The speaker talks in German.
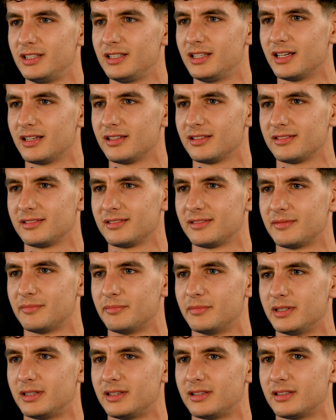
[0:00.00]
Liga
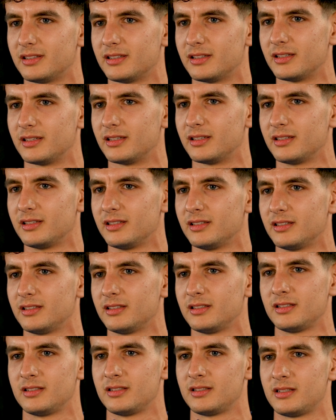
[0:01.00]
mit äh,
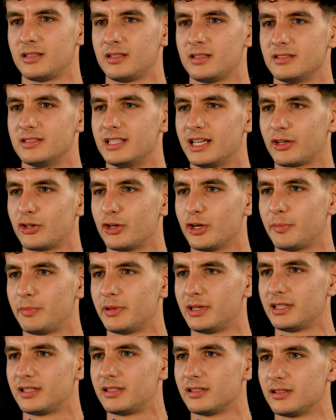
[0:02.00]
sehr
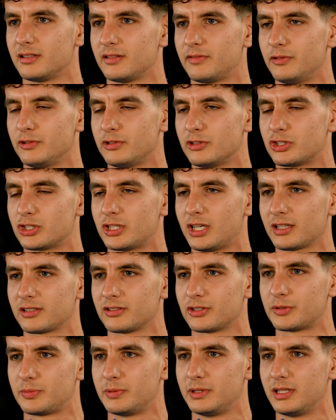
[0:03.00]
körperlichen, physisch
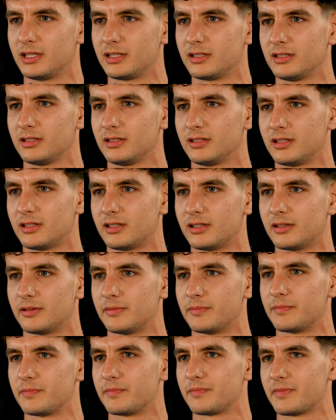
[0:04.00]
starken Spielern,
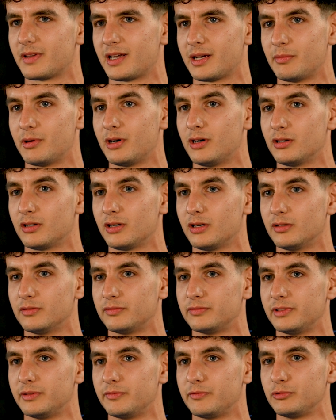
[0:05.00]
ähm, aber auch
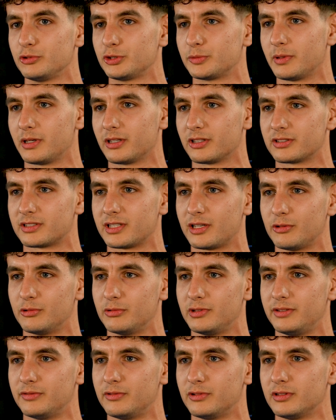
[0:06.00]
auf einem fußballerisch sehr
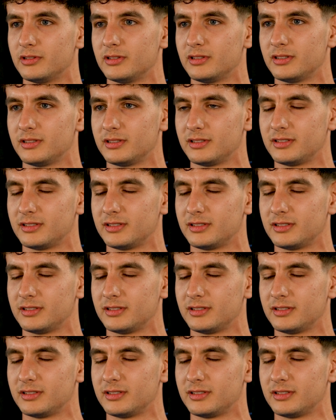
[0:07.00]
hohen Niveau.